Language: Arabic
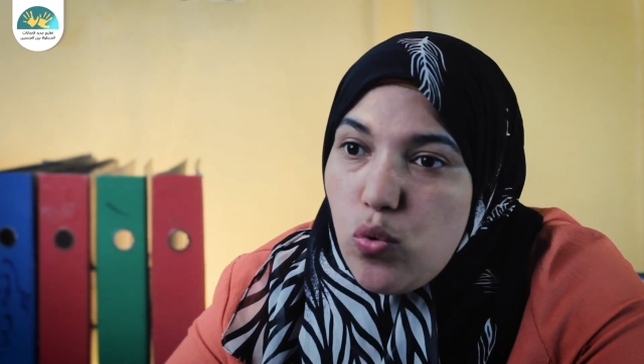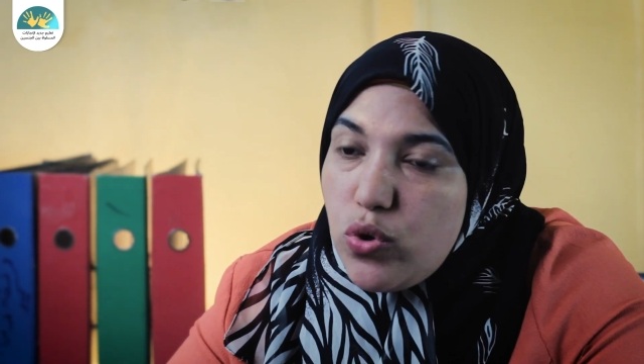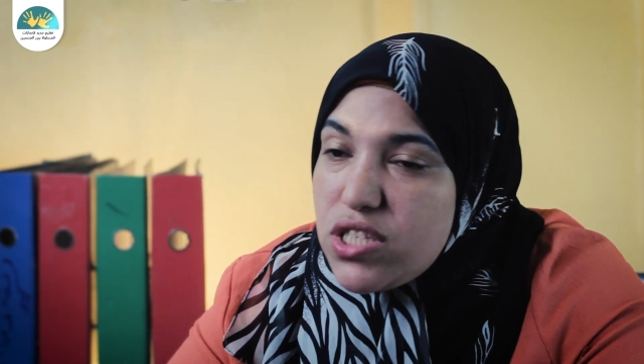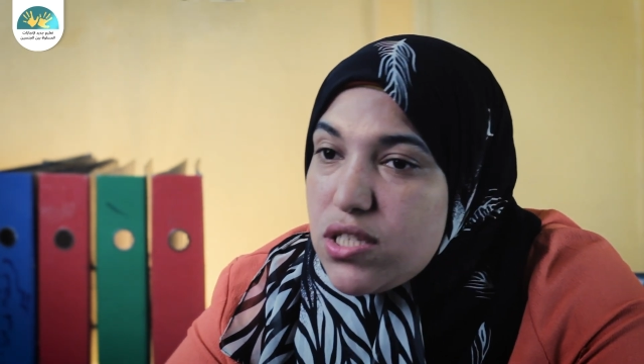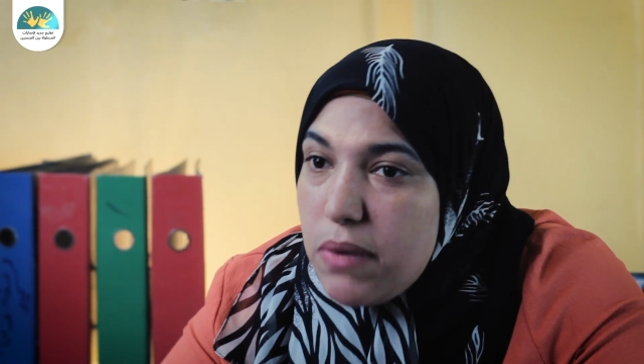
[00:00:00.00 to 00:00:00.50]

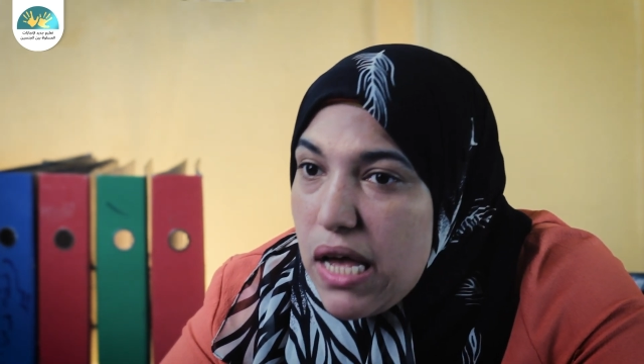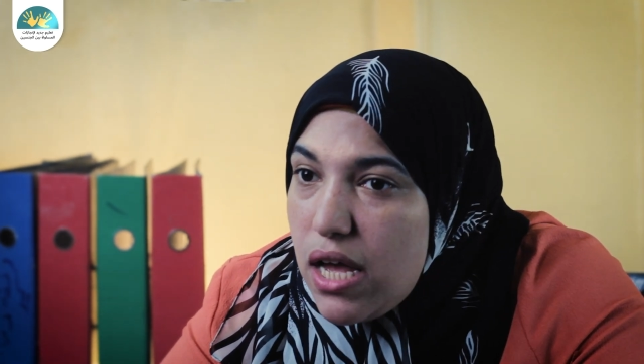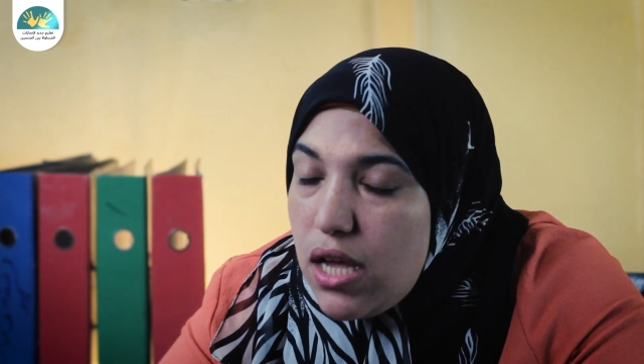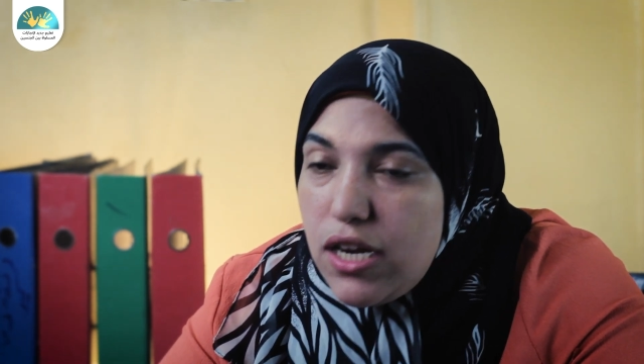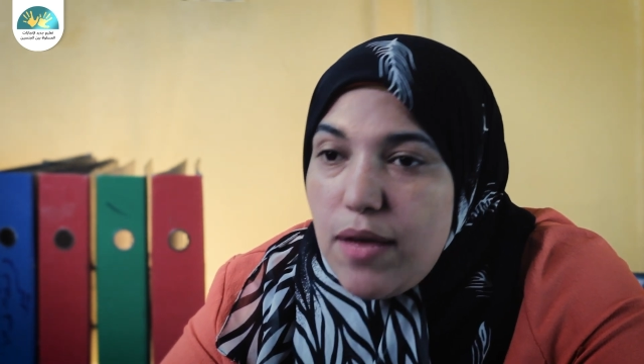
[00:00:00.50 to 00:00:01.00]

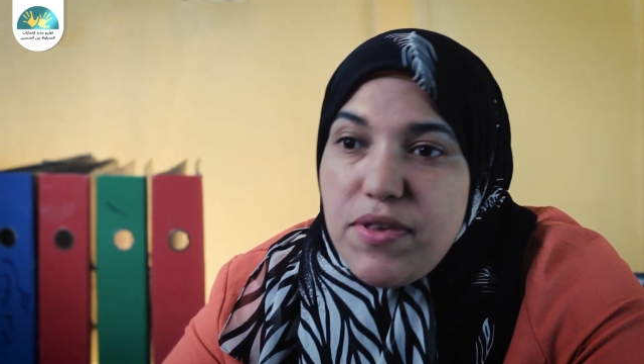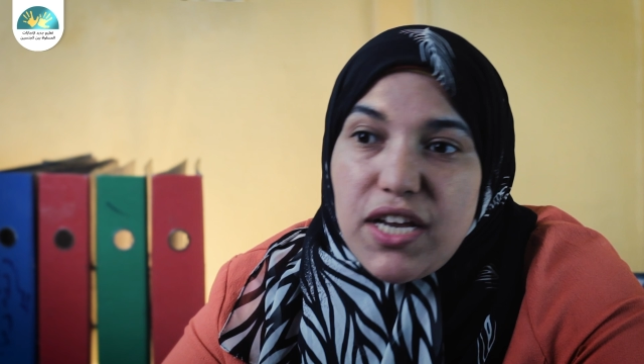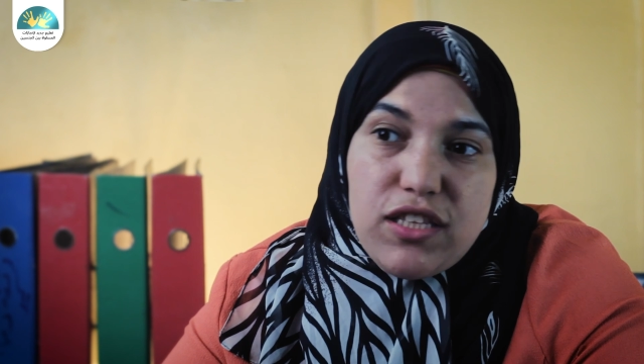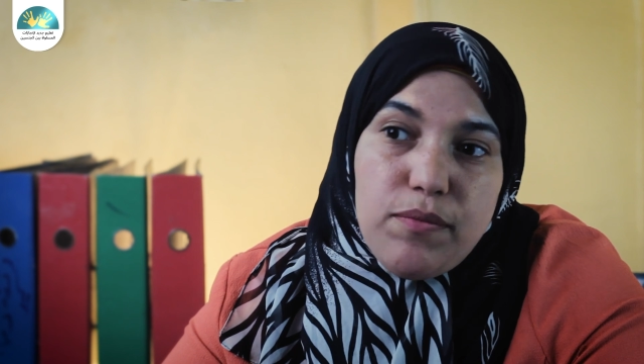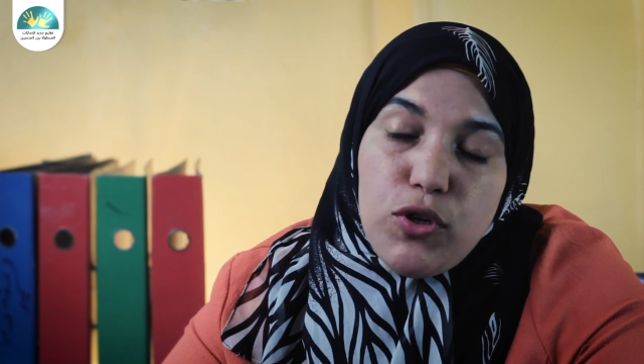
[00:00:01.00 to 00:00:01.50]
وجسمها لم
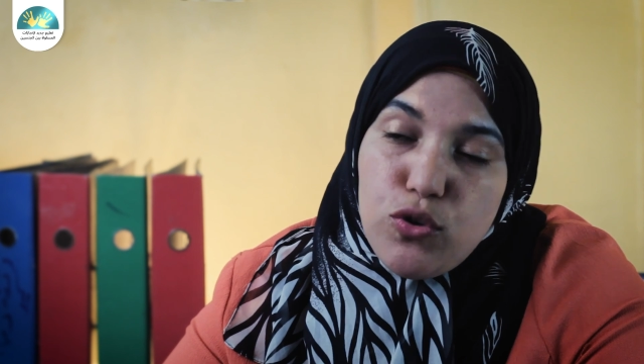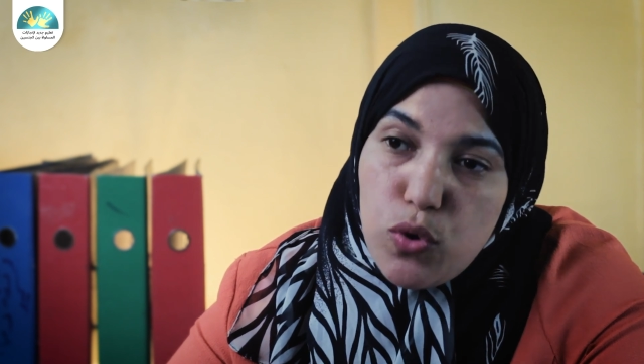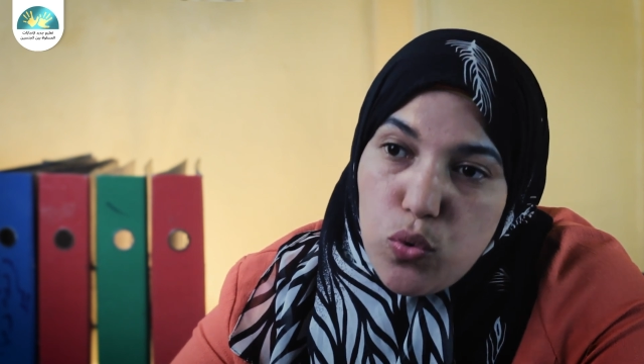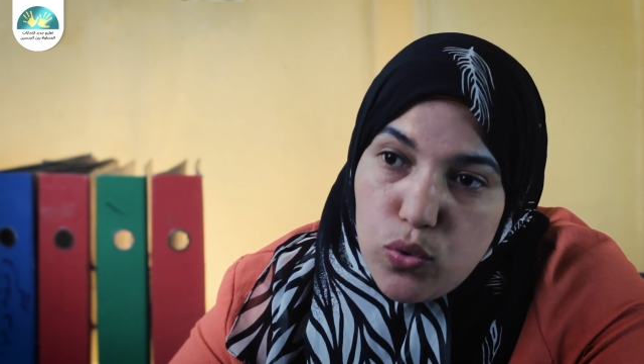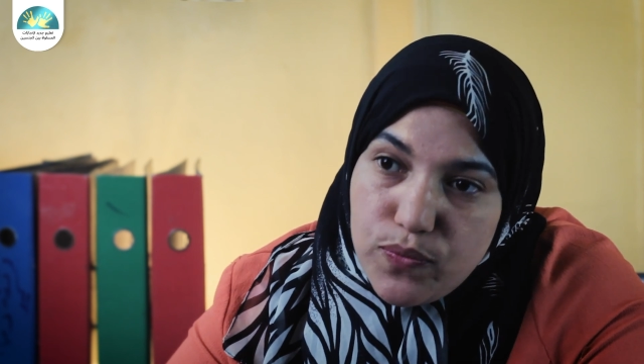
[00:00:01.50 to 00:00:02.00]
يكتمل
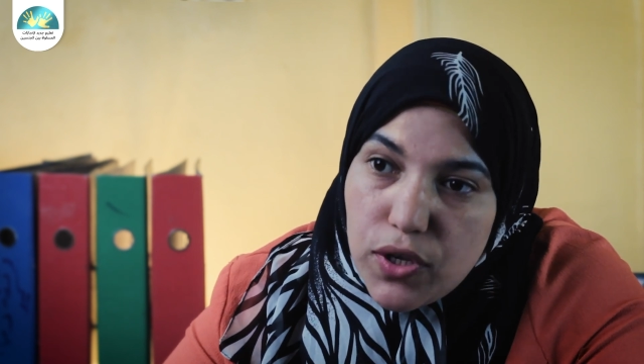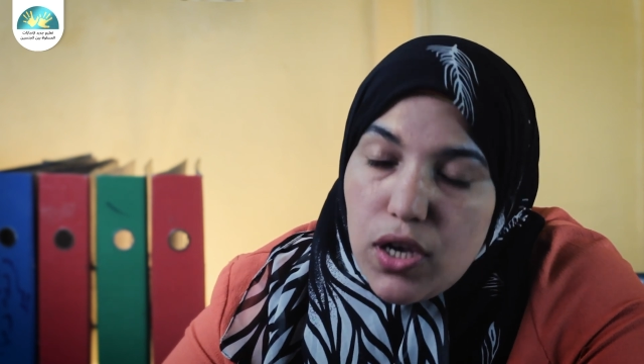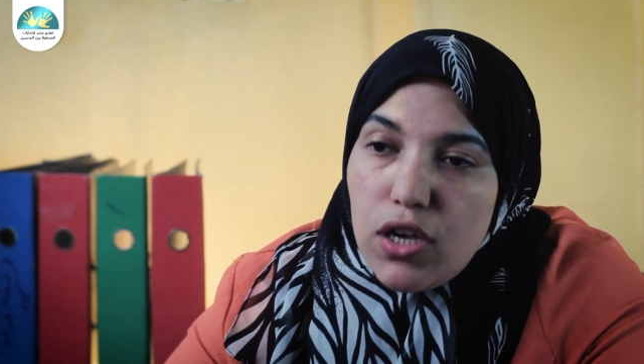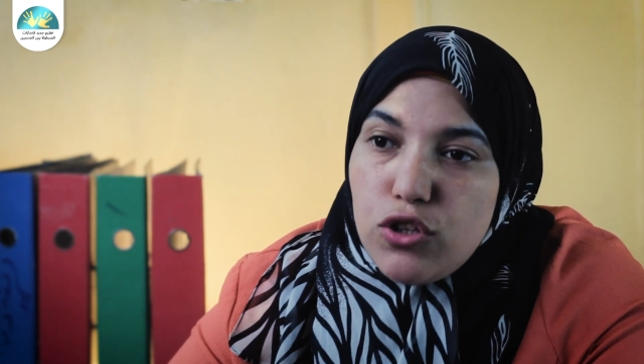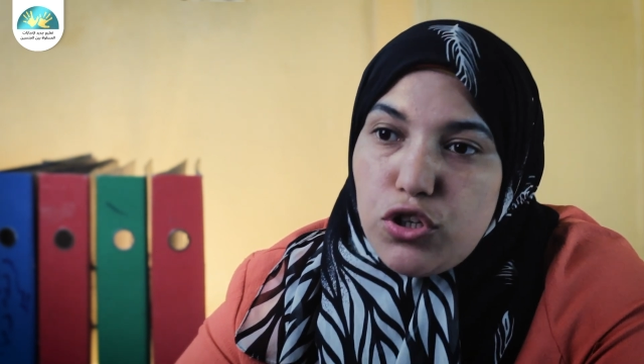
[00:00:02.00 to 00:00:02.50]
نموه
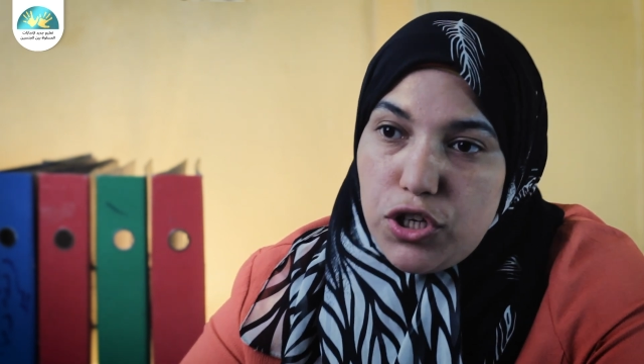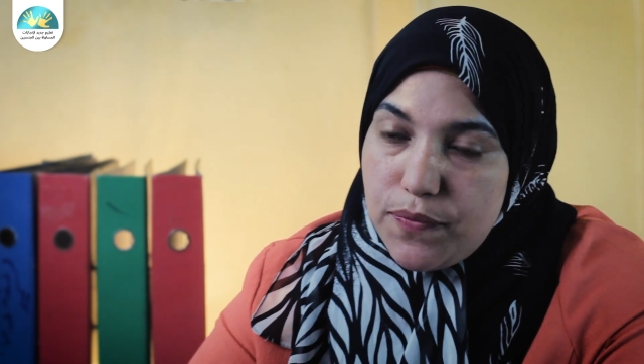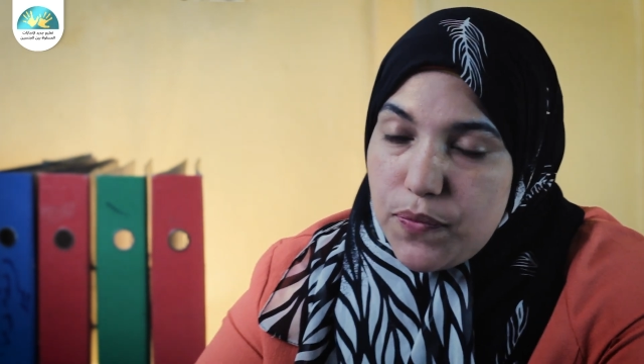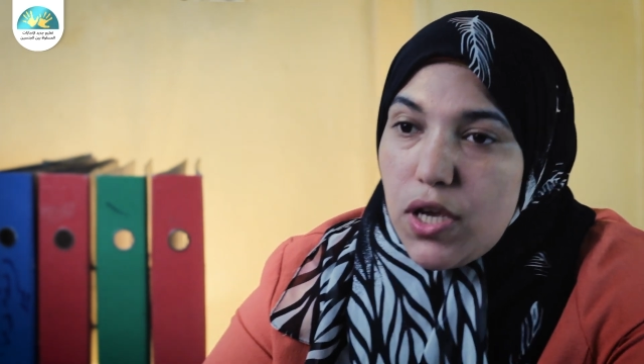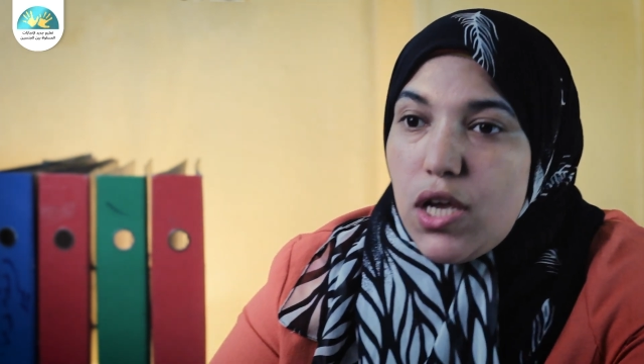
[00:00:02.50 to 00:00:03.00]
طيب